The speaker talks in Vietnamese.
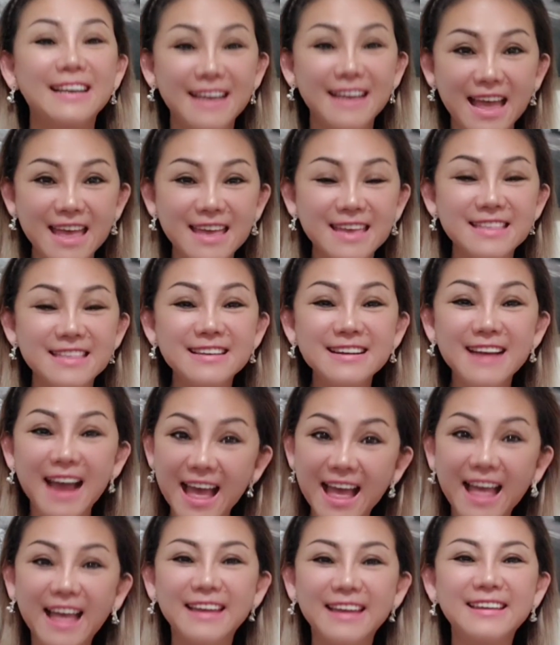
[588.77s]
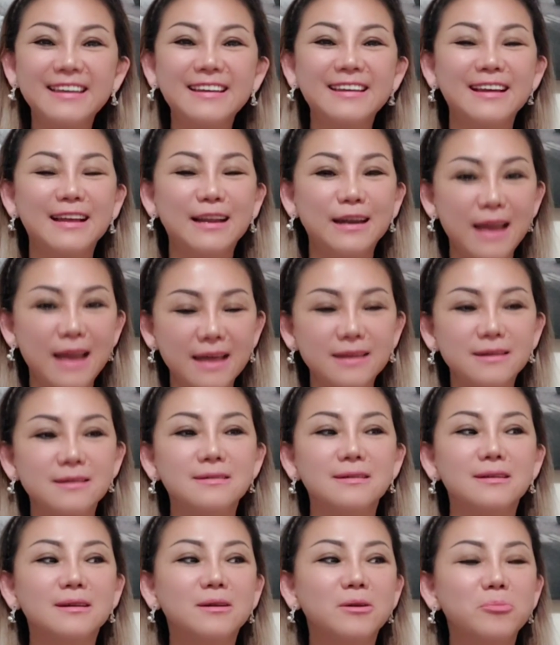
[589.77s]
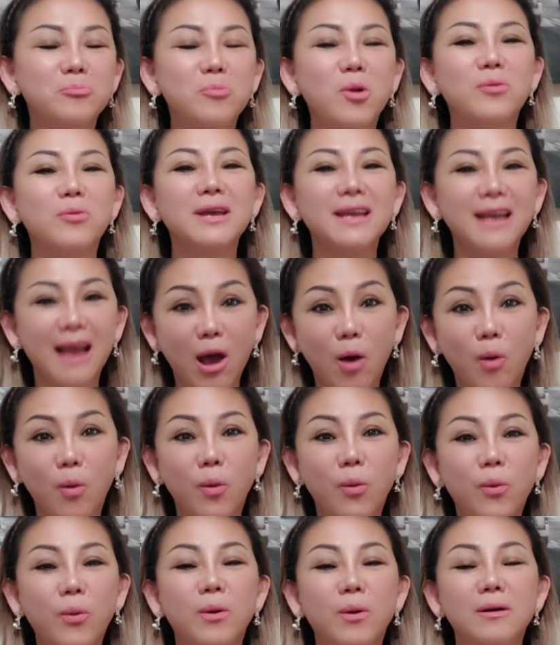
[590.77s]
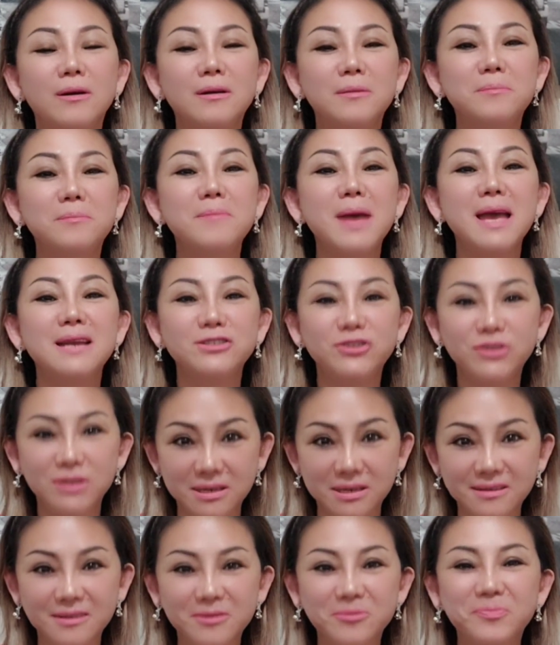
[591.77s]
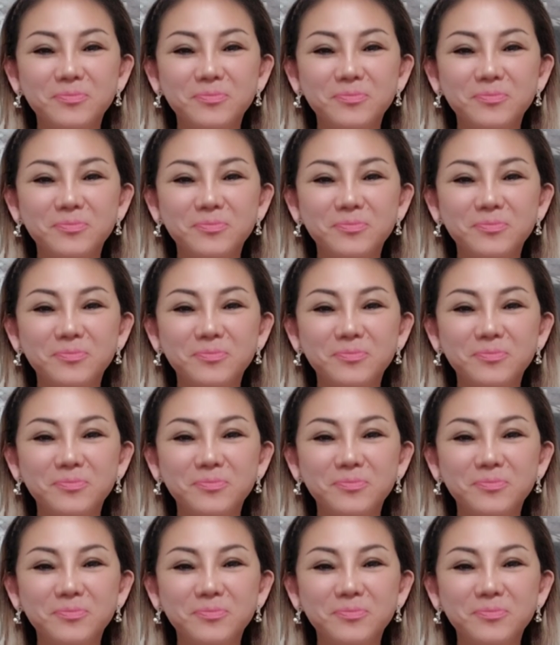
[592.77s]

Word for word: ngày thứ hai lại được một cái cậu manager,